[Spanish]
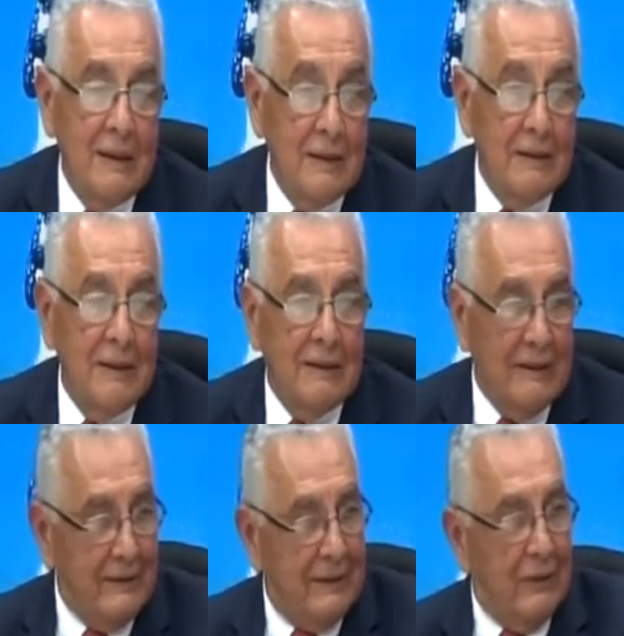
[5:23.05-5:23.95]
eh,
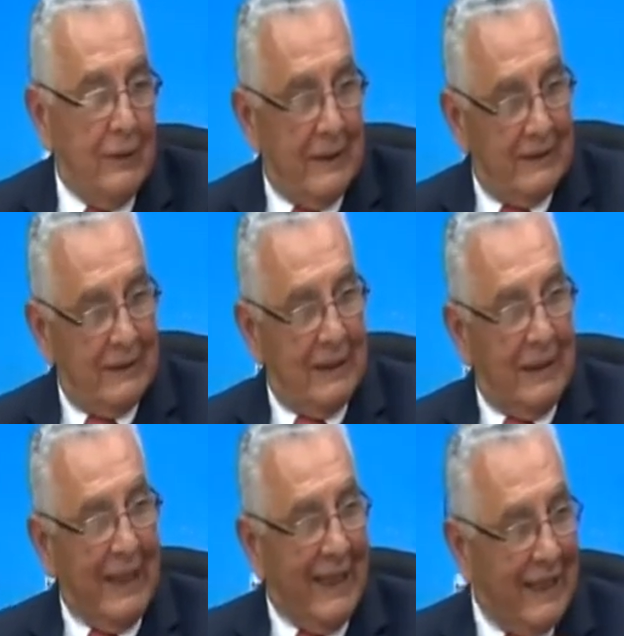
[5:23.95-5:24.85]
ese es lo que es
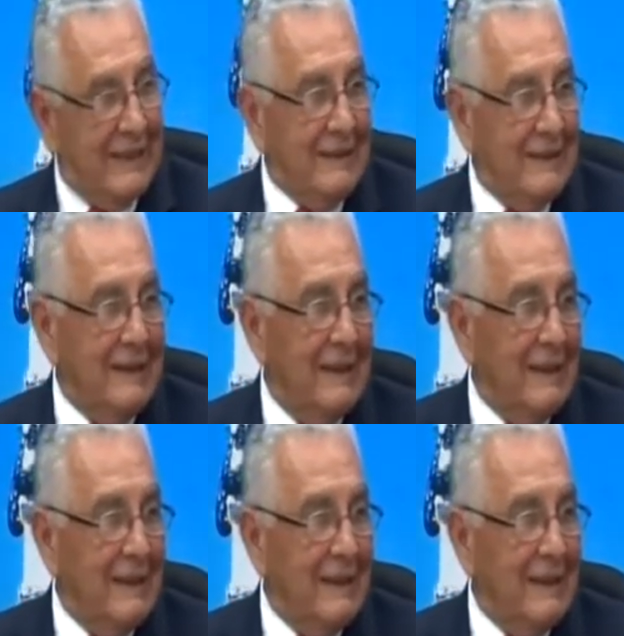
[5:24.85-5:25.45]
la génesis